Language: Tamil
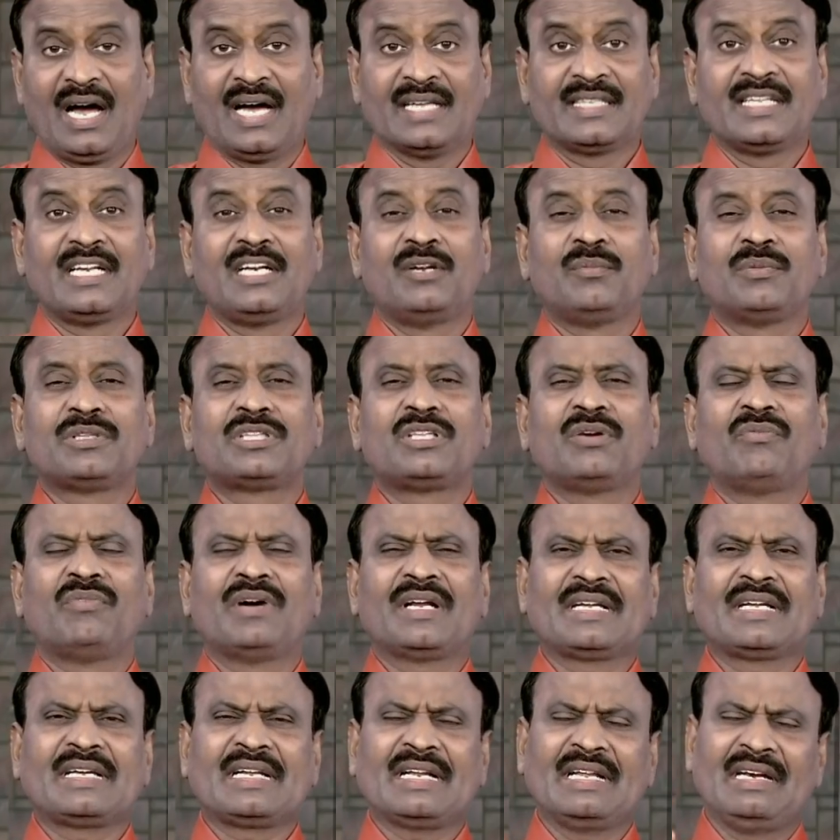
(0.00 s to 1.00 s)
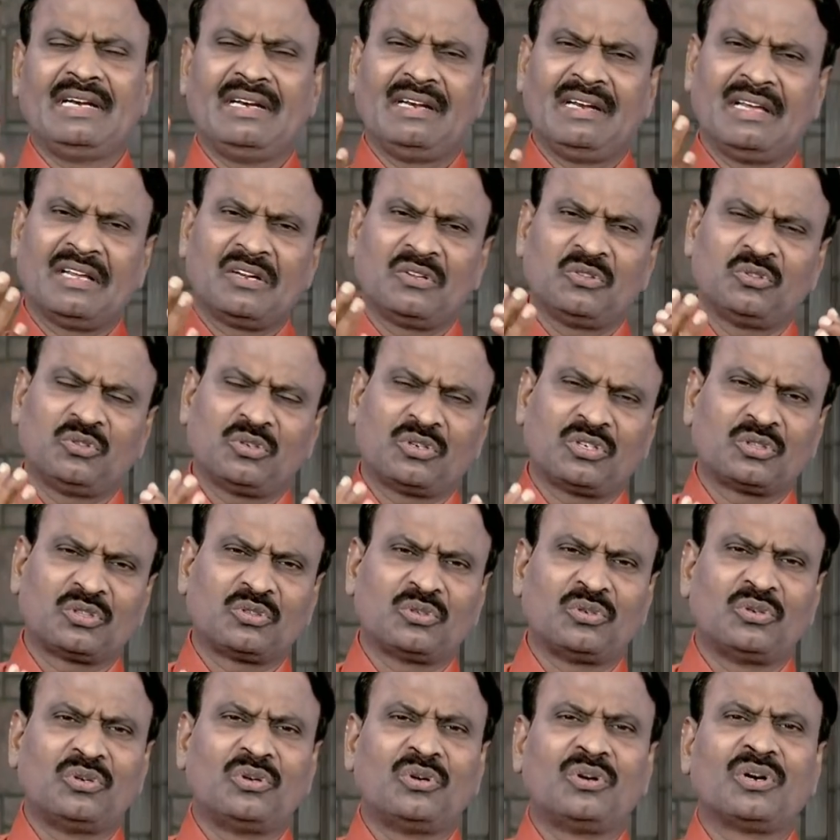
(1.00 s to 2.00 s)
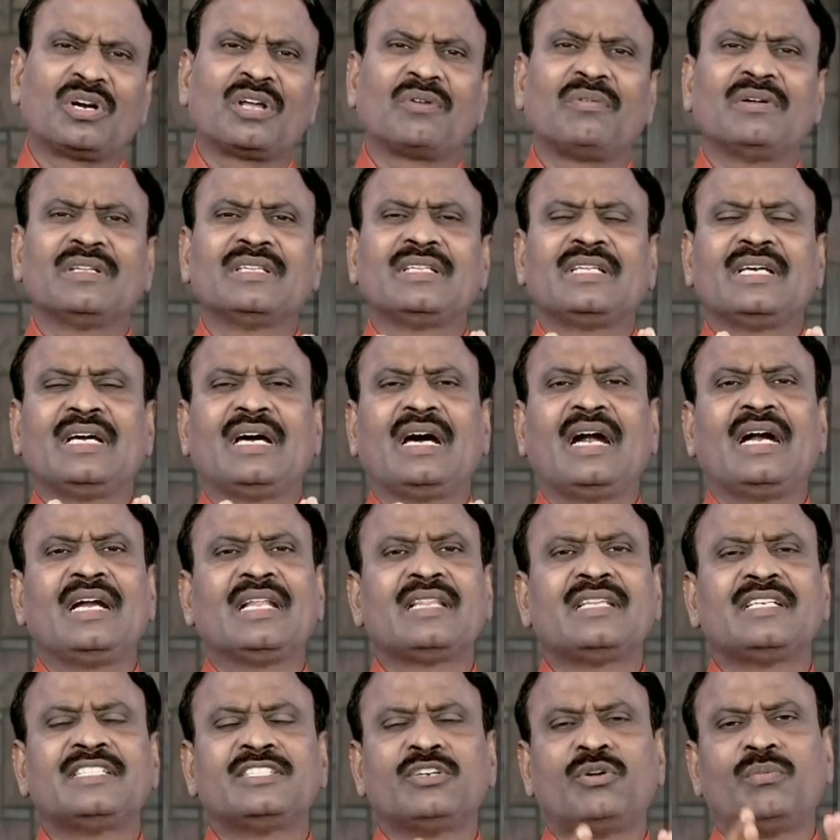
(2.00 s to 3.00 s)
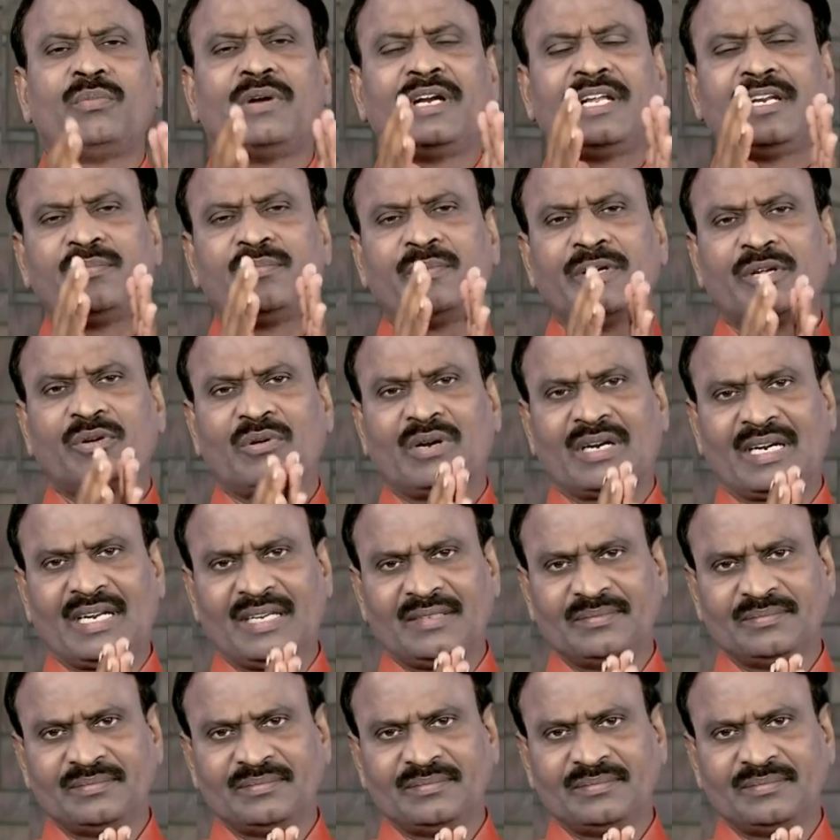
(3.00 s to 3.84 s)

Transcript: அதன் நிமித்தம் வருகிற எல்லாரும் துக்கத்தோடு வந்து அழுது ஜெவம் பண்ணிட்டு போயிடுவாங்களாம்